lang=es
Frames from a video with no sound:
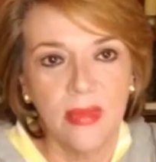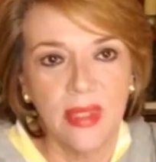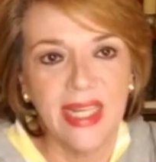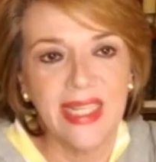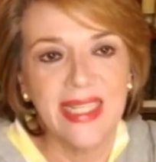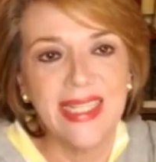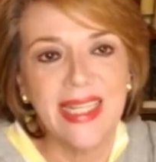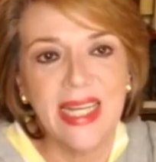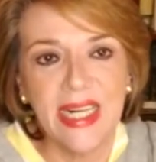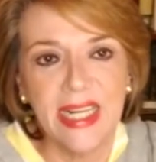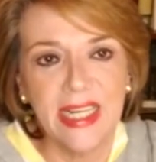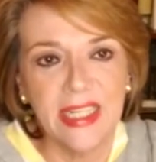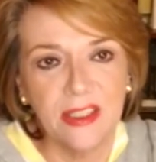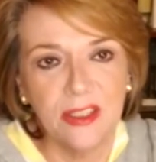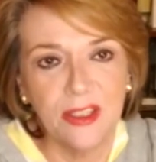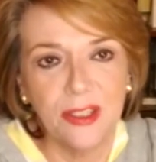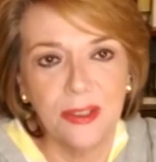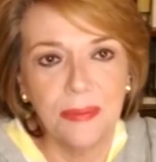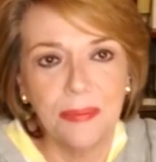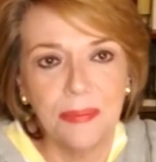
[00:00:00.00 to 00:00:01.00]
Nazaret,
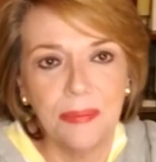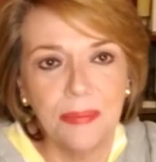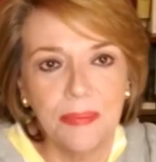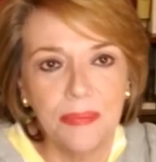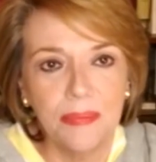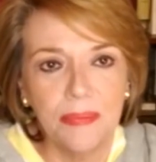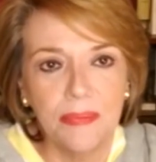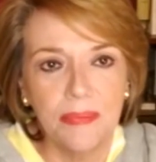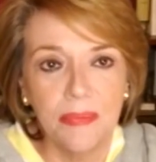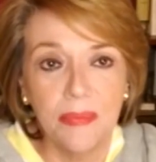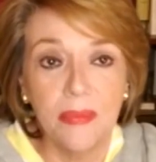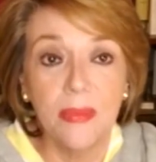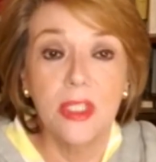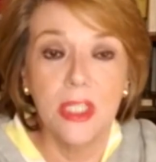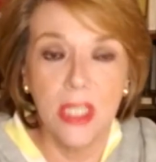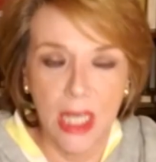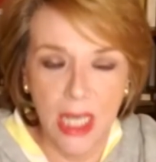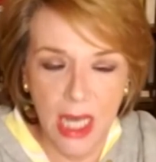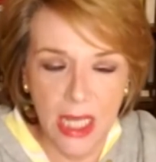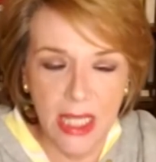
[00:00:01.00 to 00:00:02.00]

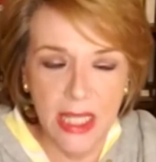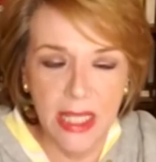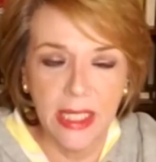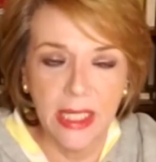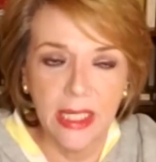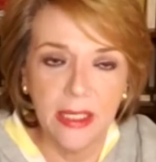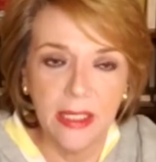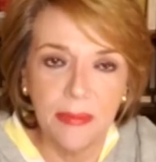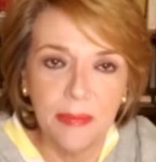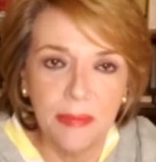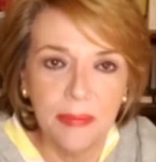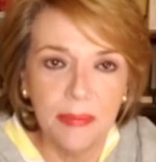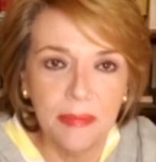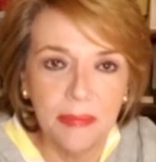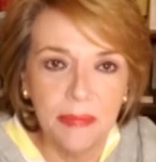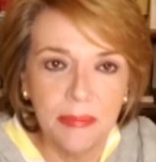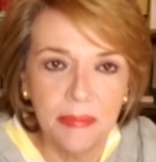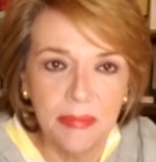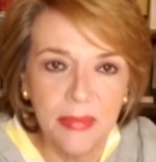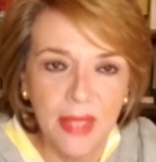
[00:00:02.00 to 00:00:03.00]
Jeandri,
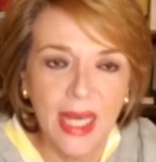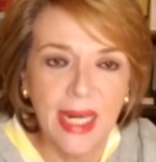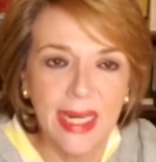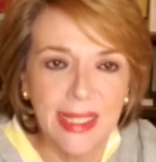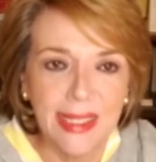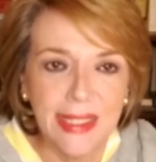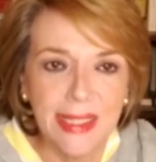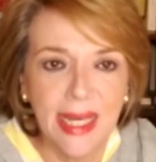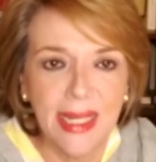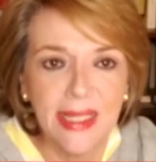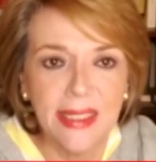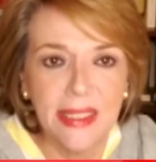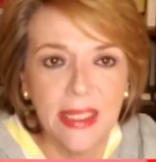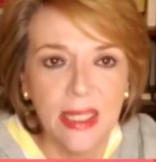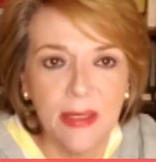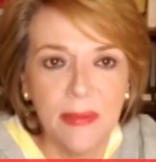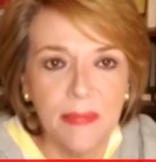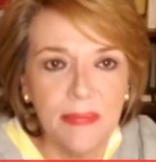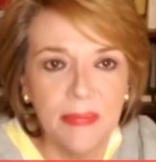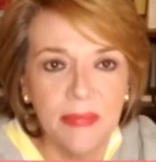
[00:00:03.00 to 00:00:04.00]
Anastasia,
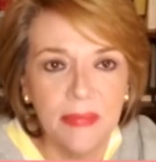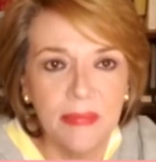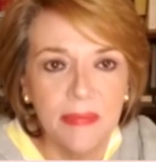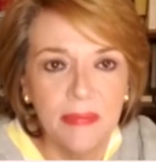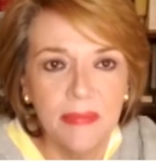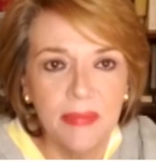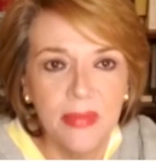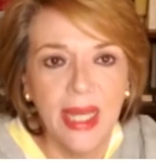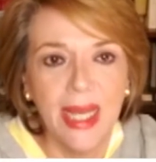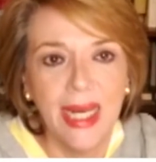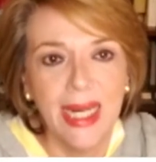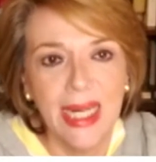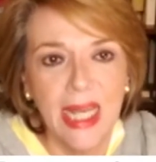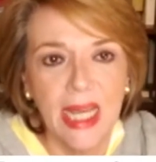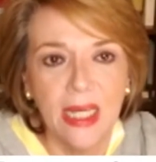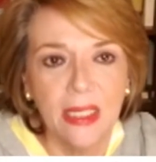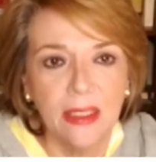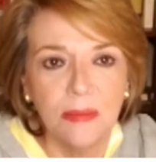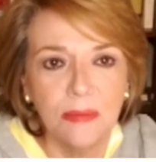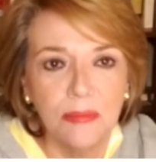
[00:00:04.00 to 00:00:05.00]

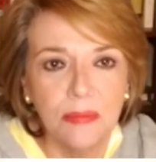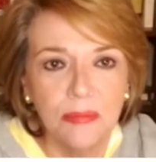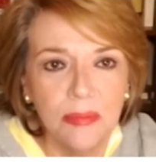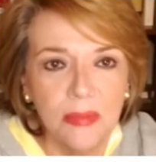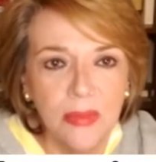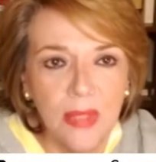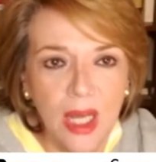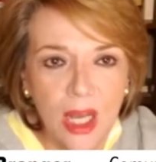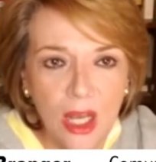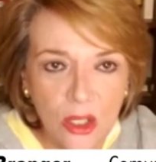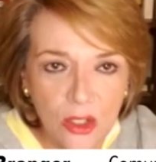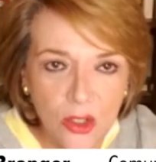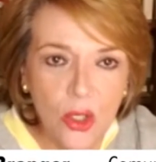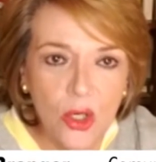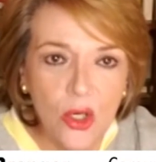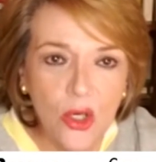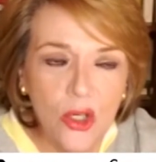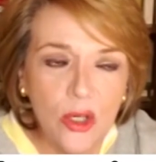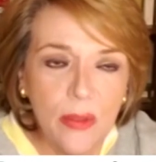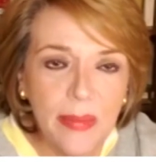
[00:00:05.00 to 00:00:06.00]
Elian. Son
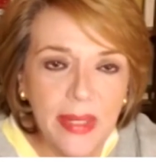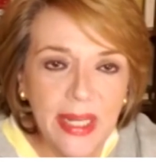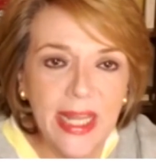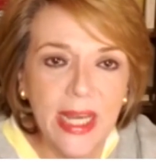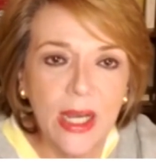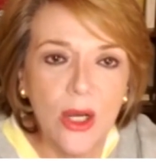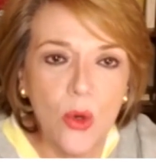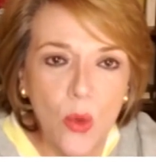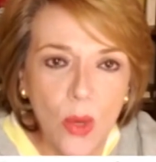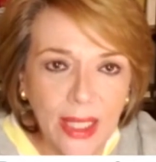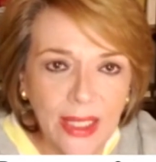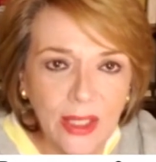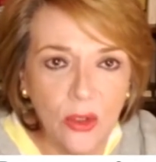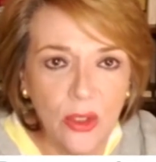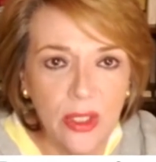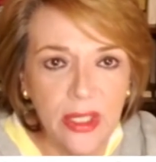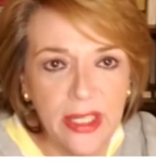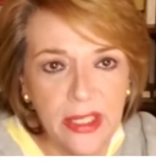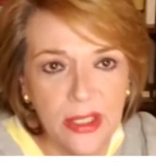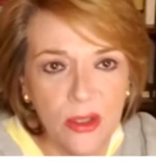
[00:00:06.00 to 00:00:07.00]
los nombres de cuatro
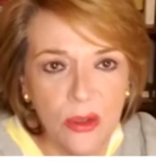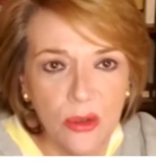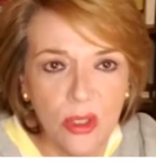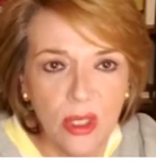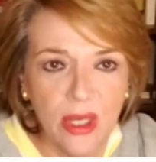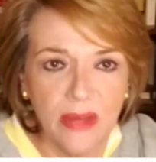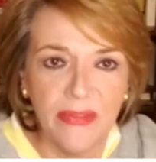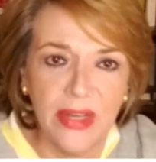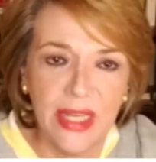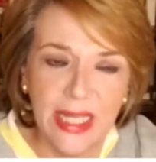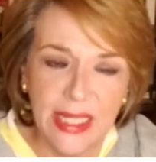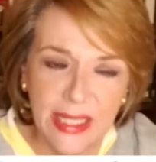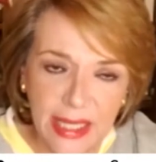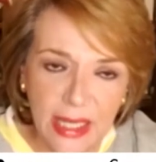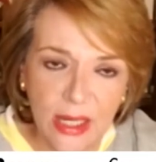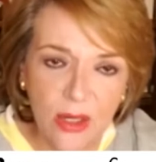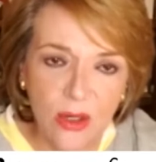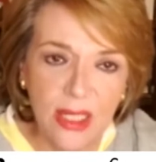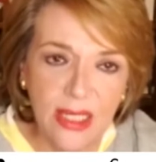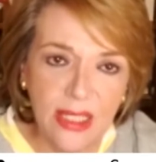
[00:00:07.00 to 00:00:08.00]
niños que
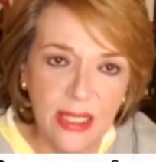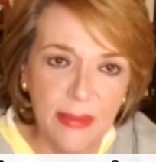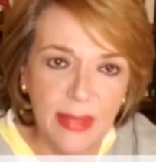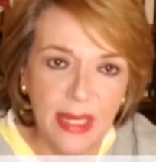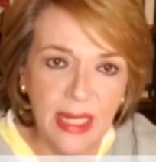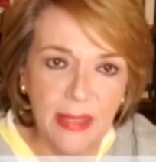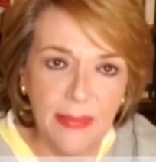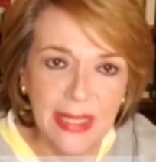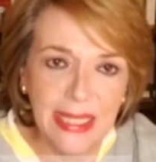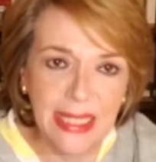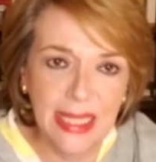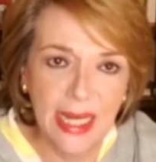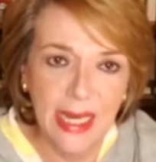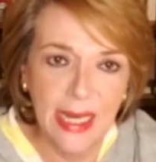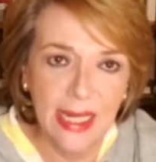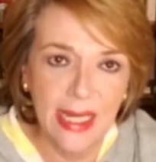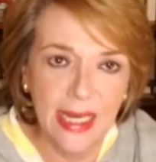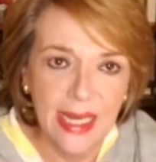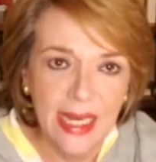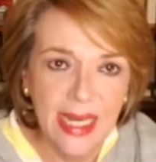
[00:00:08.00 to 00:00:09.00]
fallecieron la semana
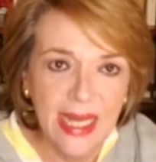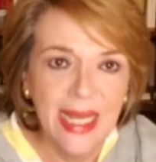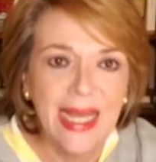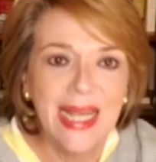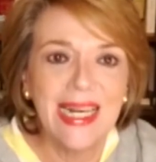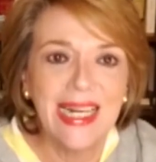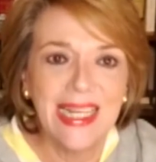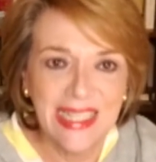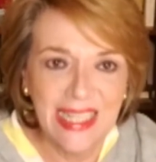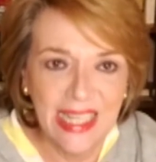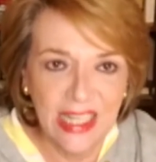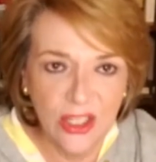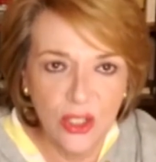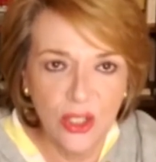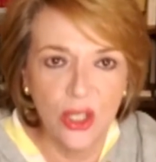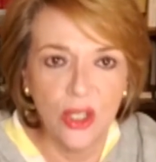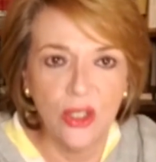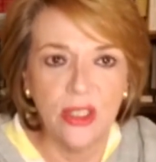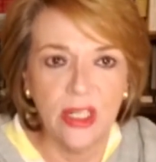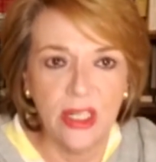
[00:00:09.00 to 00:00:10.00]
pasada en la
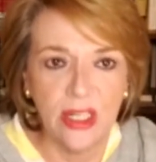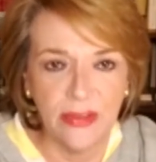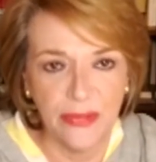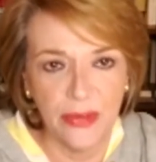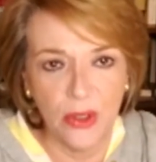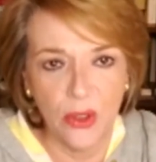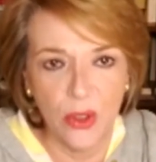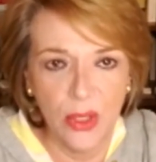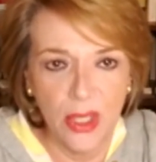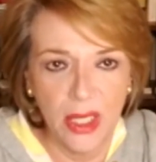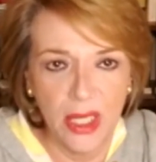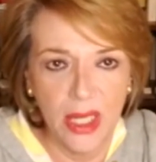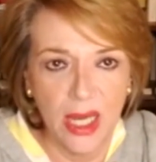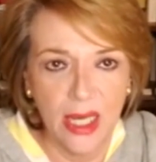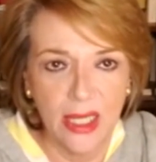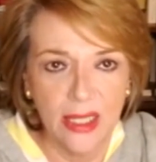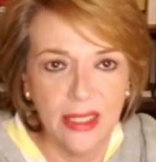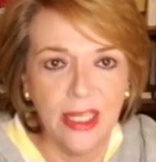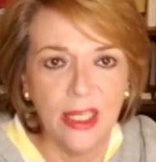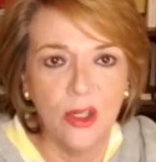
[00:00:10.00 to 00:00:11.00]
sección de
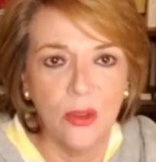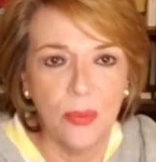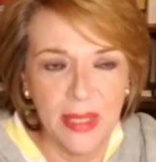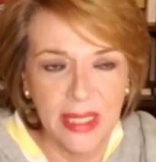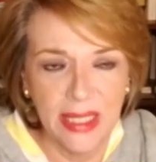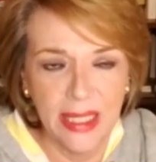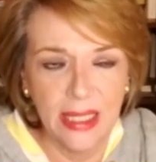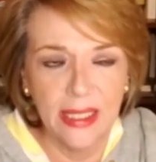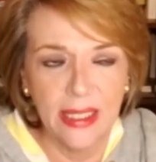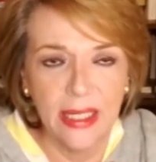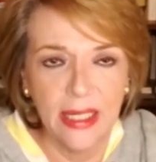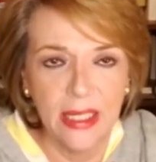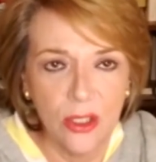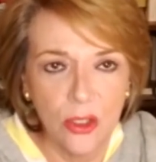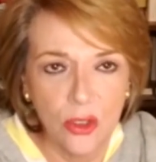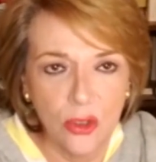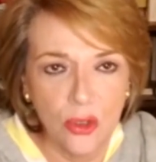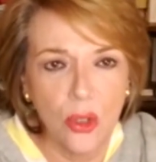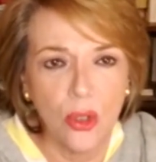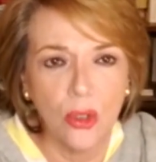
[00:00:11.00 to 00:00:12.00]
nefrología del Hospital de
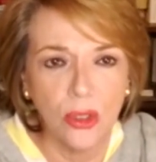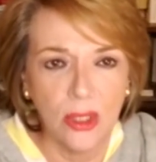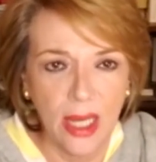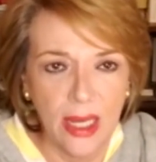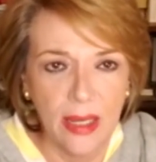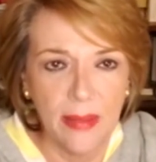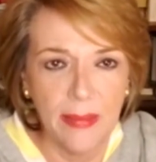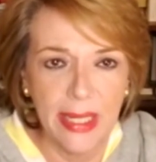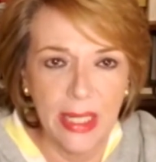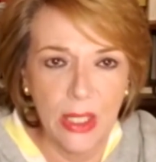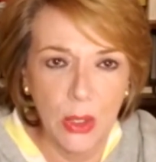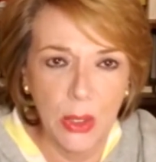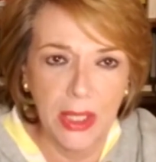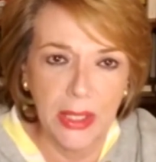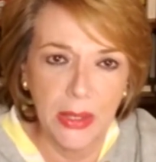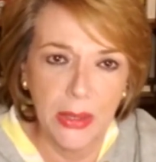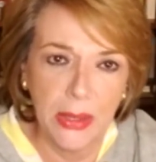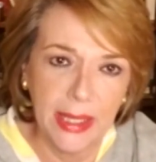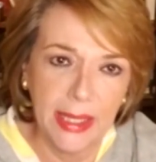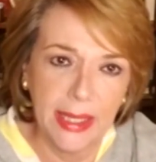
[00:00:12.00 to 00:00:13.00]
Niños JM de los
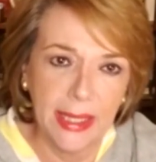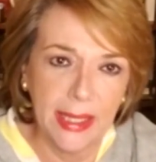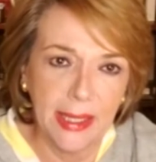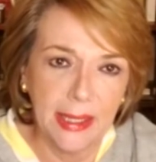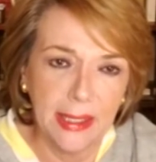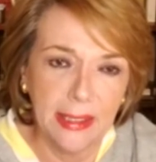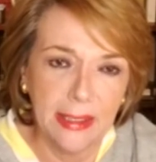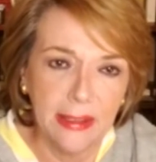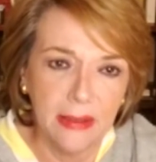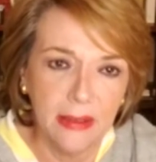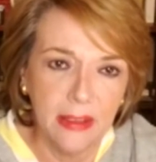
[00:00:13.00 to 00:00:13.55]
Ríos de Caracas.